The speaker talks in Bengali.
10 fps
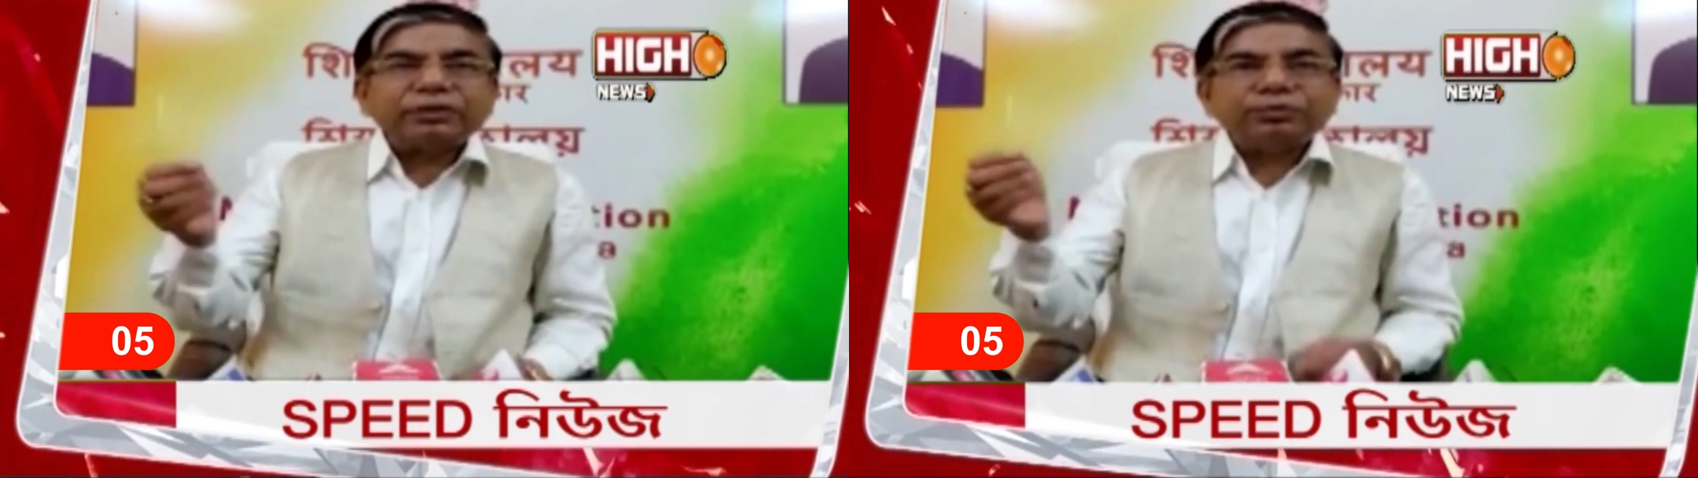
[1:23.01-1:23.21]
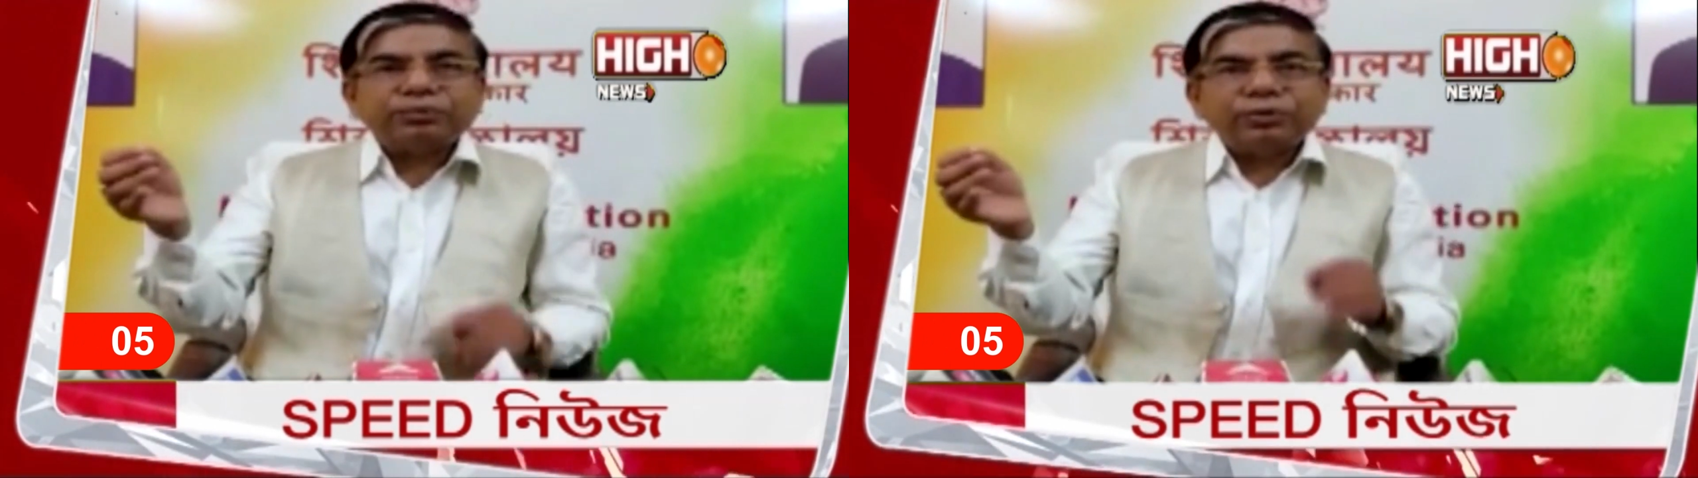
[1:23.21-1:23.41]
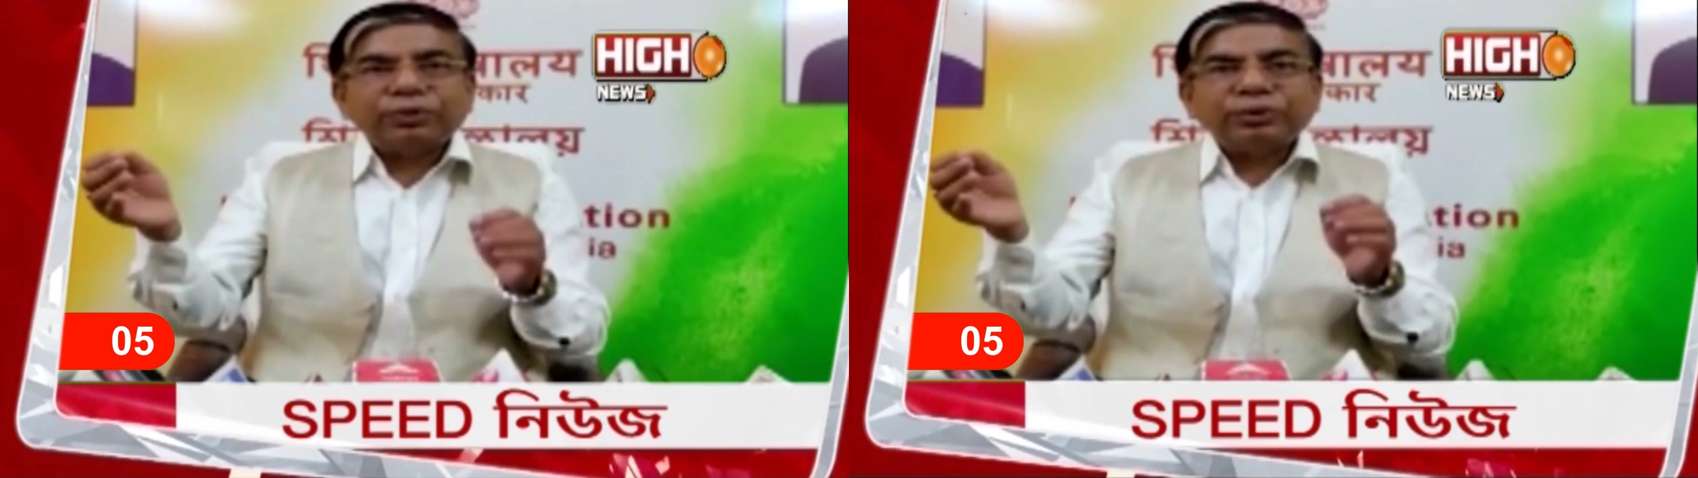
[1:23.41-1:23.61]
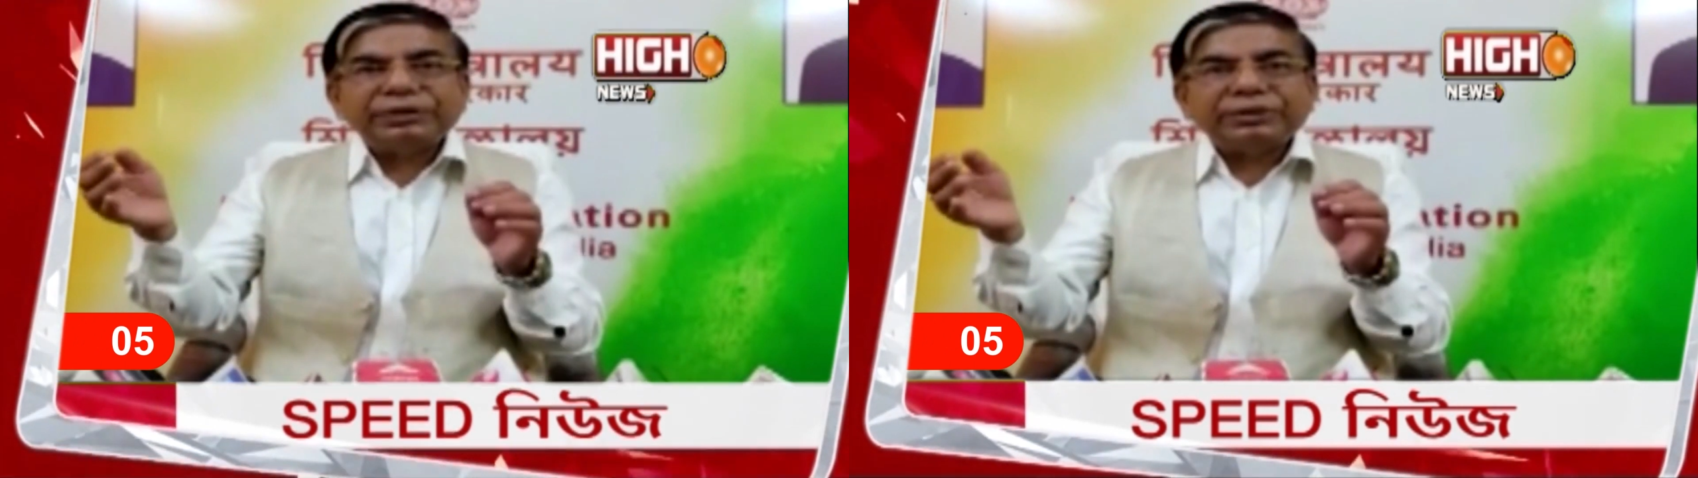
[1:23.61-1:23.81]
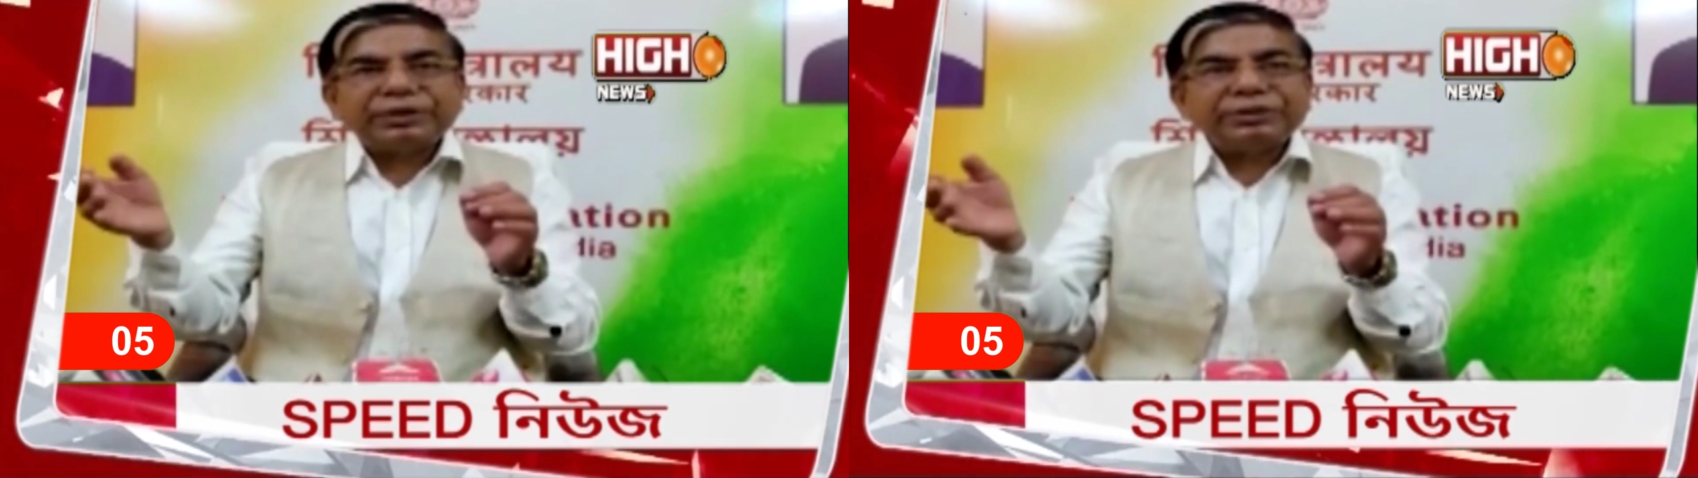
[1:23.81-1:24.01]
সুভাষ
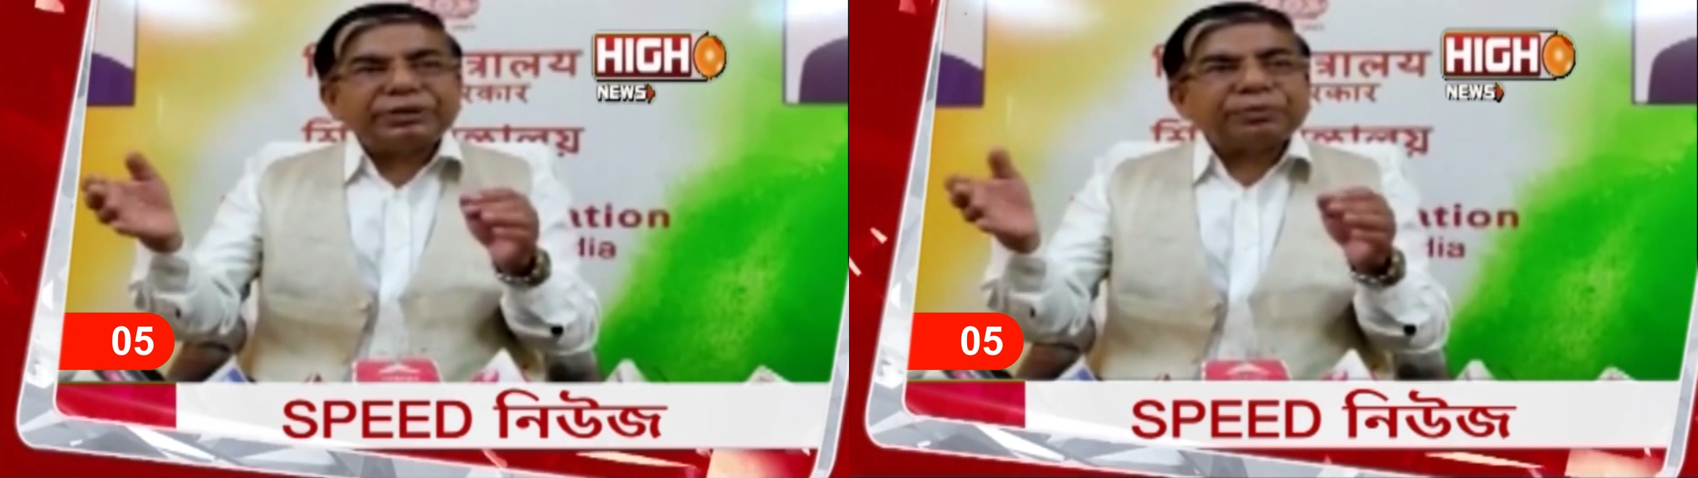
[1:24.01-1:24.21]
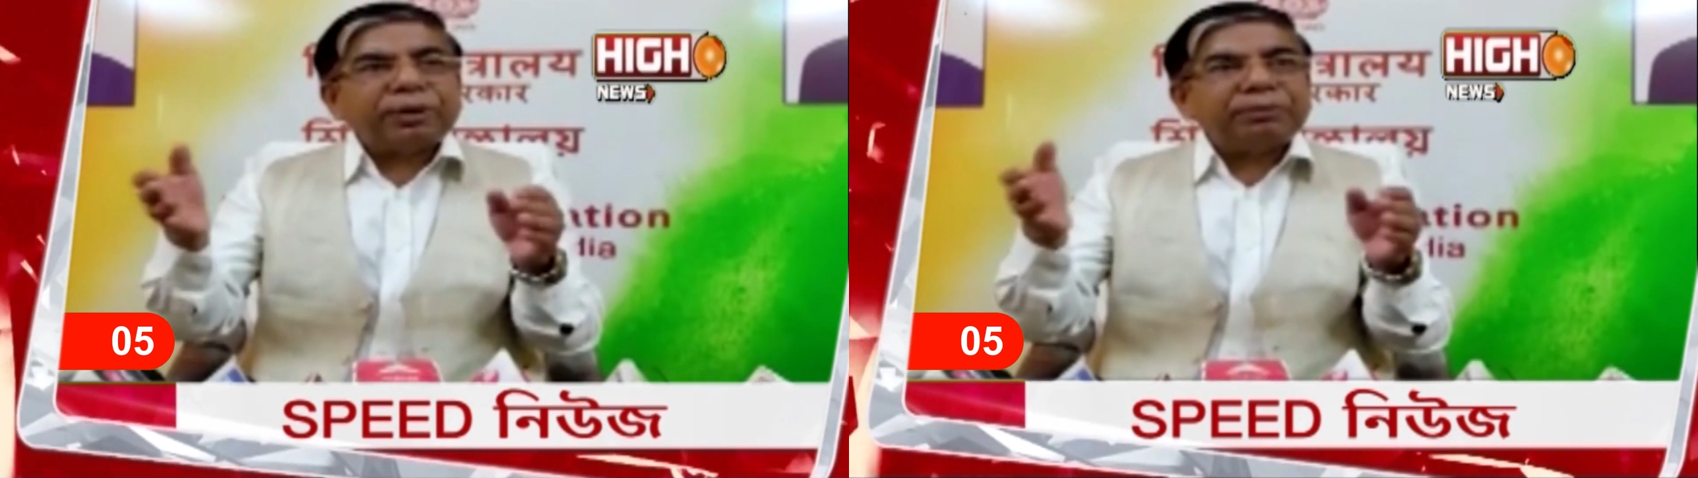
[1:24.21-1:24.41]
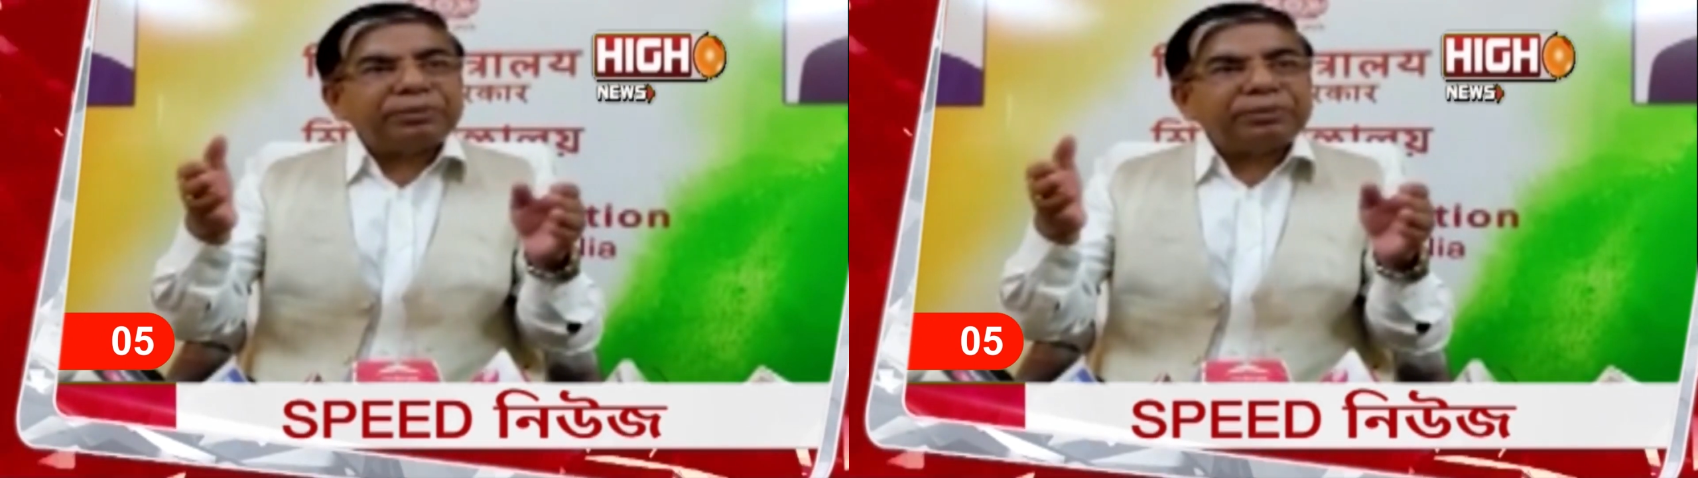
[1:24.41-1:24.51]
সরকার বললেন